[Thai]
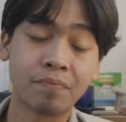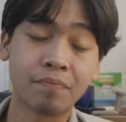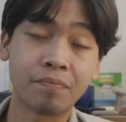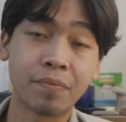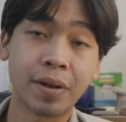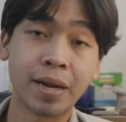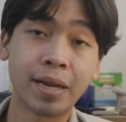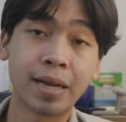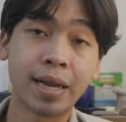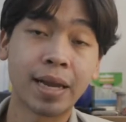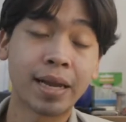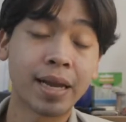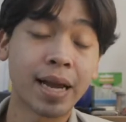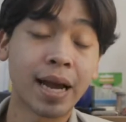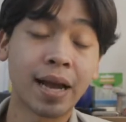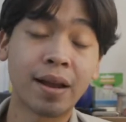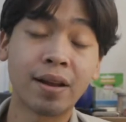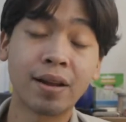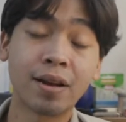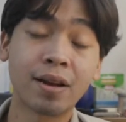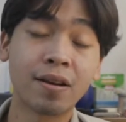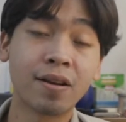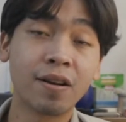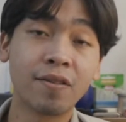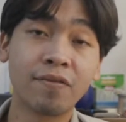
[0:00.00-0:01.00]
เป็นให
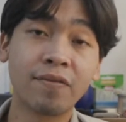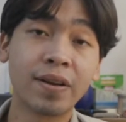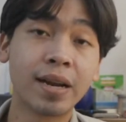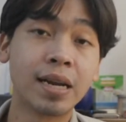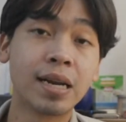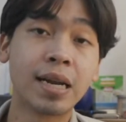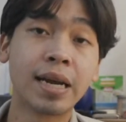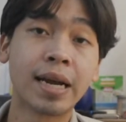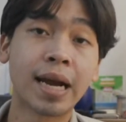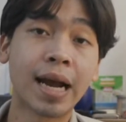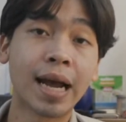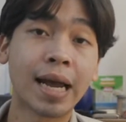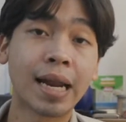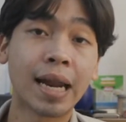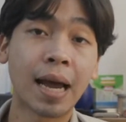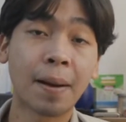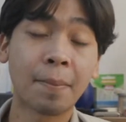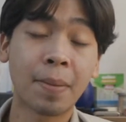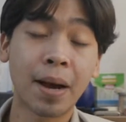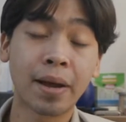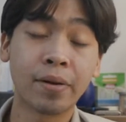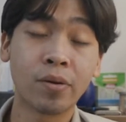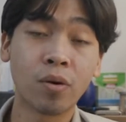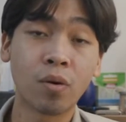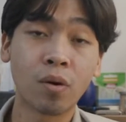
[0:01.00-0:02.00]
ญ่ๆก็คือฟินเลยใครรัก
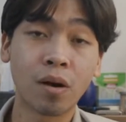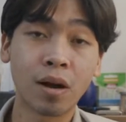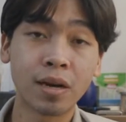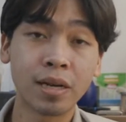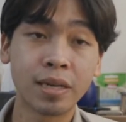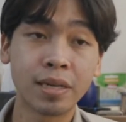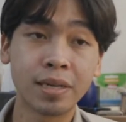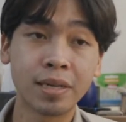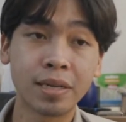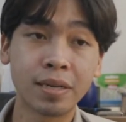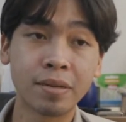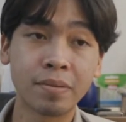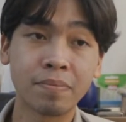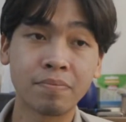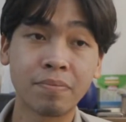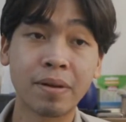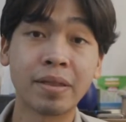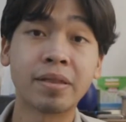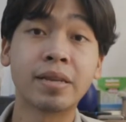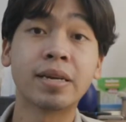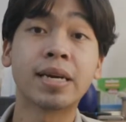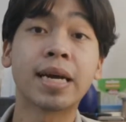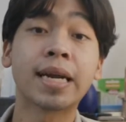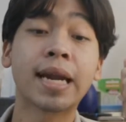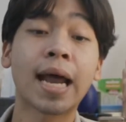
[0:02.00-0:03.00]
พาโนก็คือไป
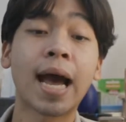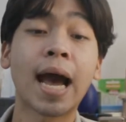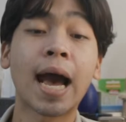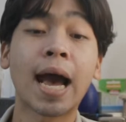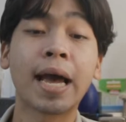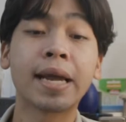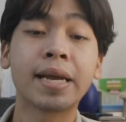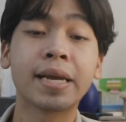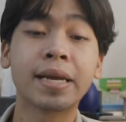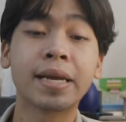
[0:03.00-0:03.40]
ซื้อกันได้